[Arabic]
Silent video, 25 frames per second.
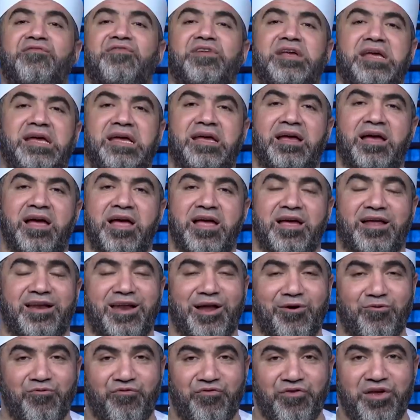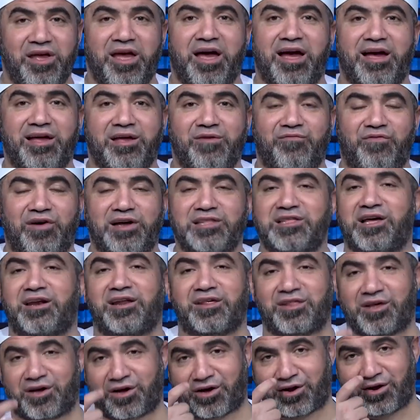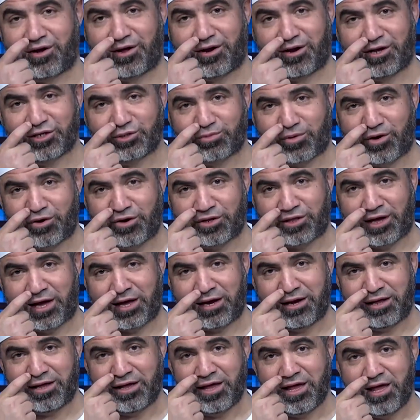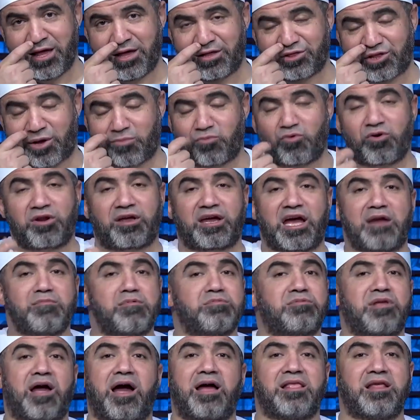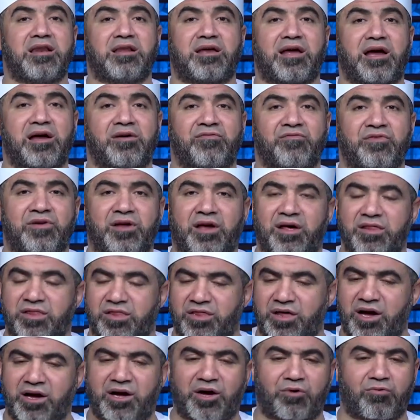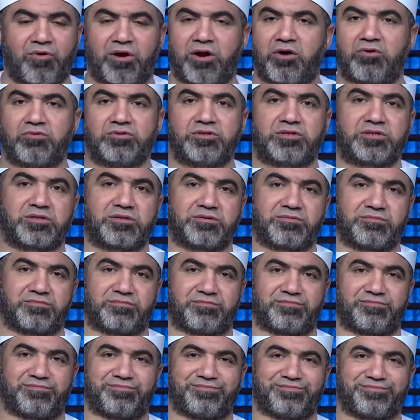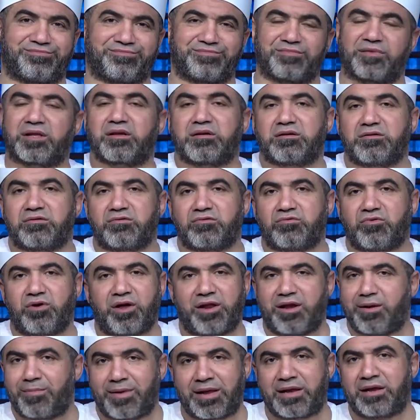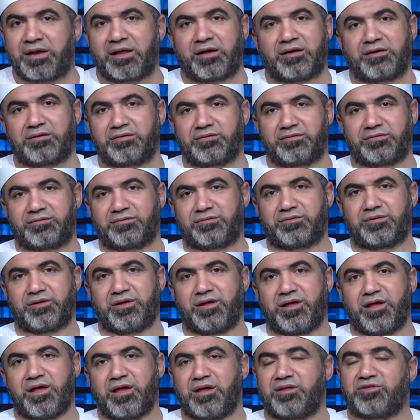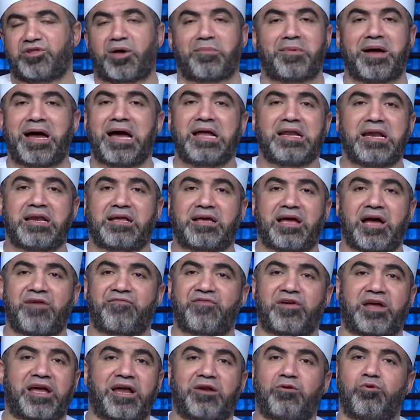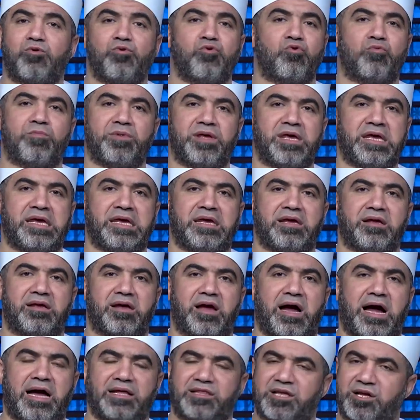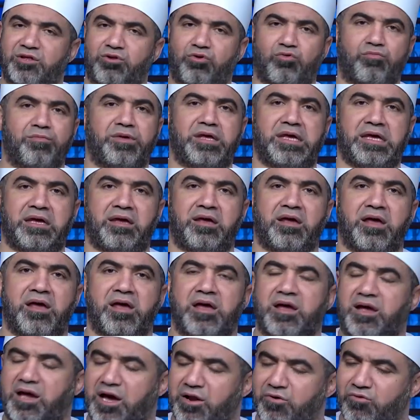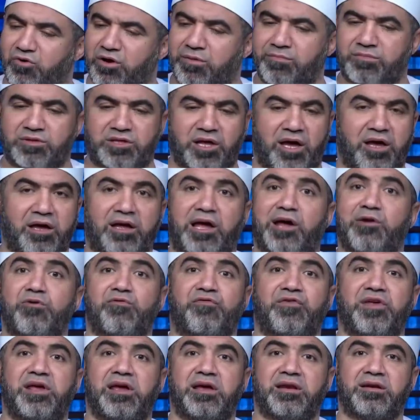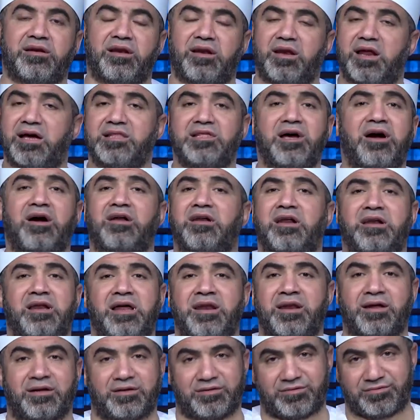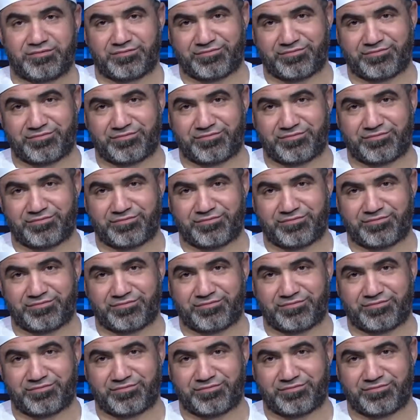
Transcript: في ايه لو فيها افاده لذكرها الله سبحانه وتعالى طب والكلب بتاع اهل الكهف كان ذكر ولا انثى واحنا مالنا طب اهل الكهف كان لونهم ايه عاداتهم ايه كانوا امتى كانوا فين لا دخل لنا